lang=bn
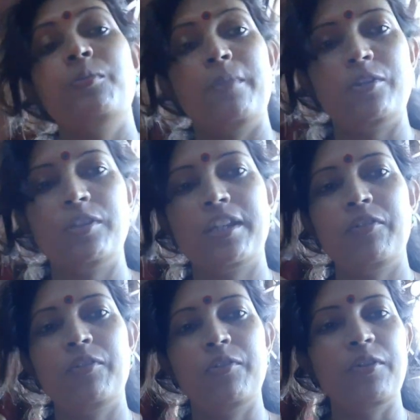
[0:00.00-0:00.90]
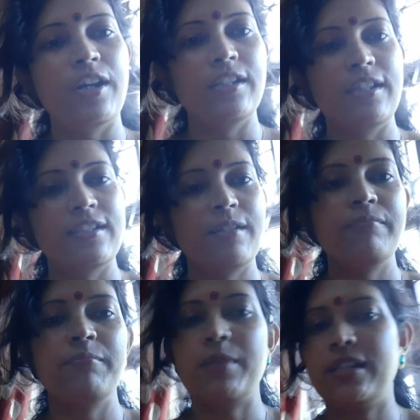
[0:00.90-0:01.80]
তো মেশো থেকে অর্ডার দিয়েছিলাম
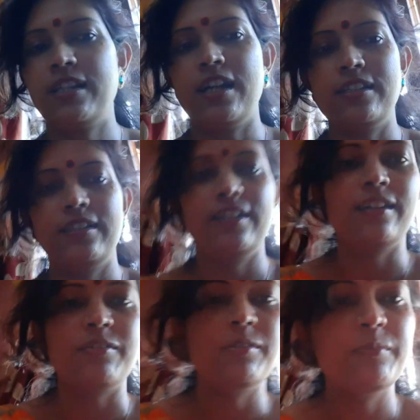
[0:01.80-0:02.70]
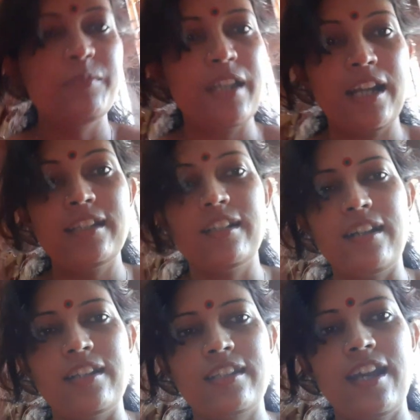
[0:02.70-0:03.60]
বাট এটা আসেনি এখন দেখা যাক
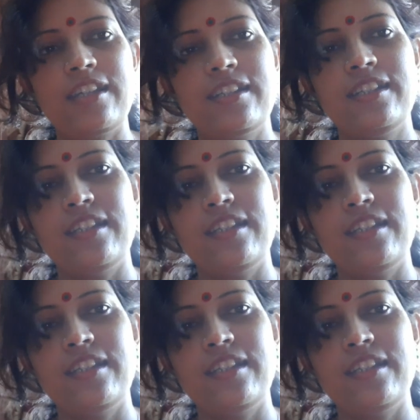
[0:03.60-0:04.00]
আজকে আসে